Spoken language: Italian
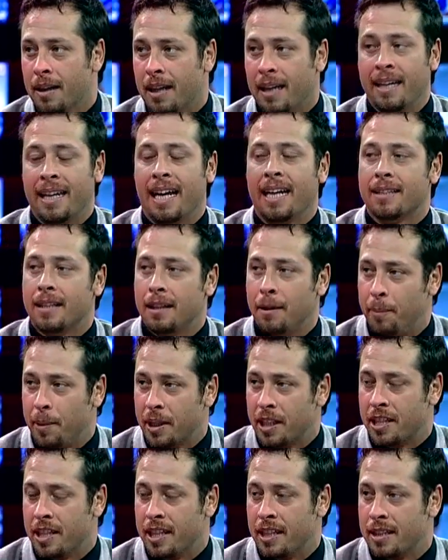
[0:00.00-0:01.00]
l'annata di
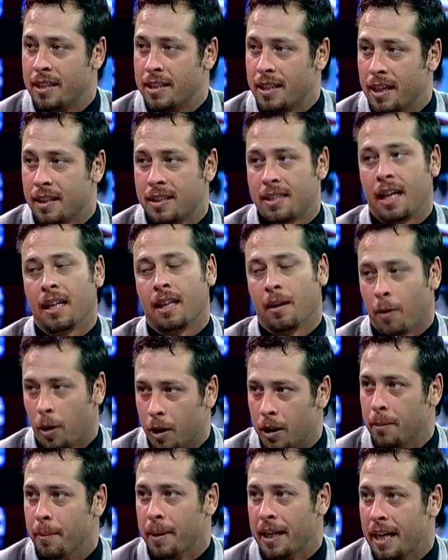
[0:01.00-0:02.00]
Piacenza è stata
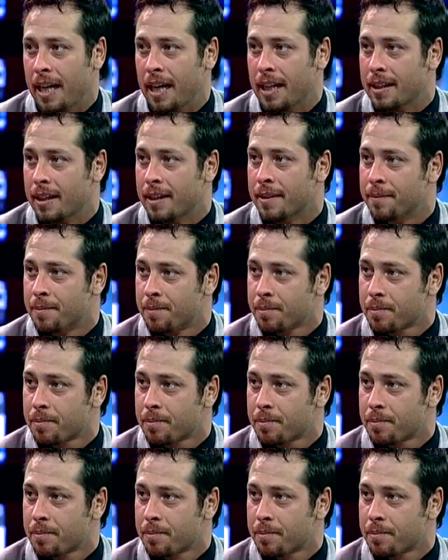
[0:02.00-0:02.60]
un'ottima annata.